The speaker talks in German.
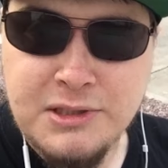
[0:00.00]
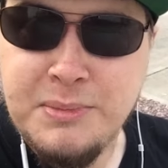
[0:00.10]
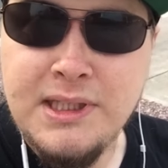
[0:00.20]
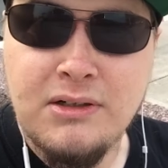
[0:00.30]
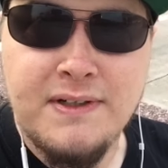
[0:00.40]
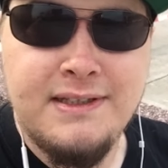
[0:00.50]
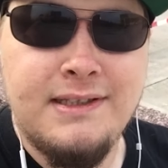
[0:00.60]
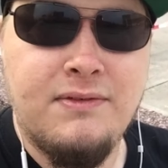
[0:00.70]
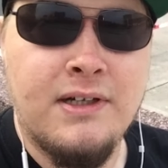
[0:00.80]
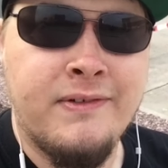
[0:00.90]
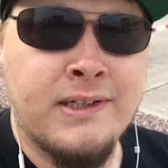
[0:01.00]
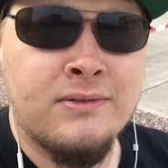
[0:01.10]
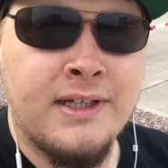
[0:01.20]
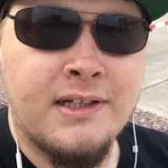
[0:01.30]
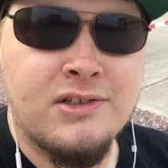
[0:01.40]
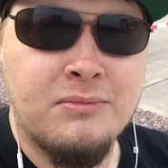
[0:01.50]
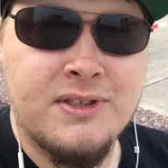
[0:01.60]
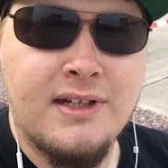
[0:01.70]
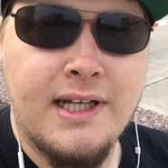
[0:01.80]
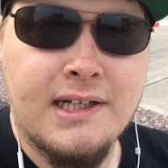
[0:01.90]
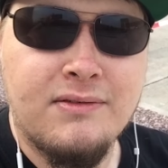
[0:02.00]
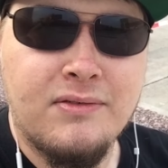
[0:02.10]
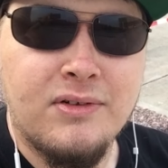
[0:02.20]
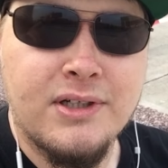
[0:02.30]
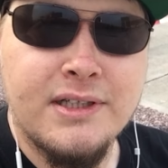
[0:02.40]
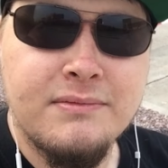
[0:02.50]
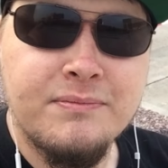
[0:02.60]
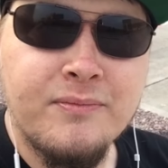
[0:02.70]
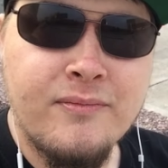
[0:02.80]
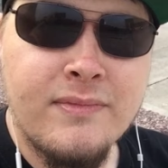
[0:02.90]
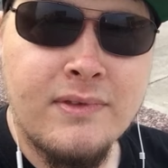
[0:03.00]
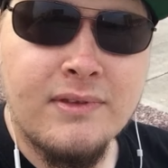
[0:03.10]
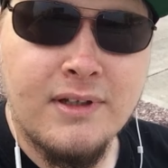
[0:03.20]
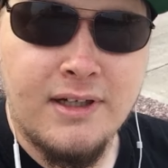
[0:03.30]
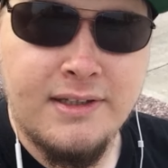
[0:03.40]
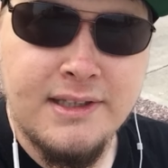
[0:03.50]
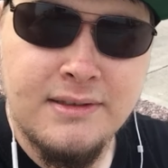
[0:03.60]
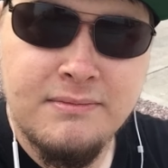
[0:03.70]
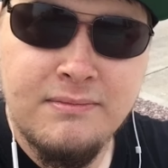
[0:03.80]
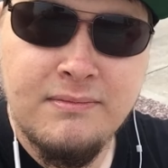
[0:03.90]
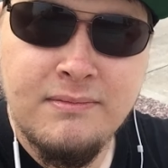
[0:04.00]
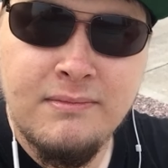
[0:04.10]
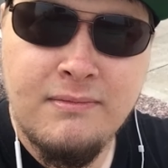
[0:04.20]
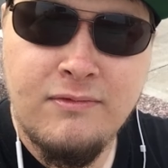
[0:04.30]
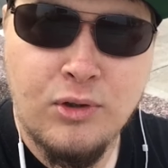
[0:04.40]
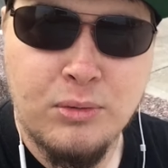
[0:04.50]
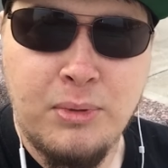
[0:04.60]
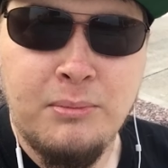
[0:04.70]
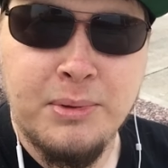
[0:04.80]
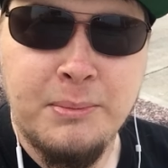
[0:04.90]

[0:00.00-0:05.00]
gespielt, auch wenn ich die Entwicklung da eigentlich schon ein bisschen länger verfolge ja hier, Fotobomb.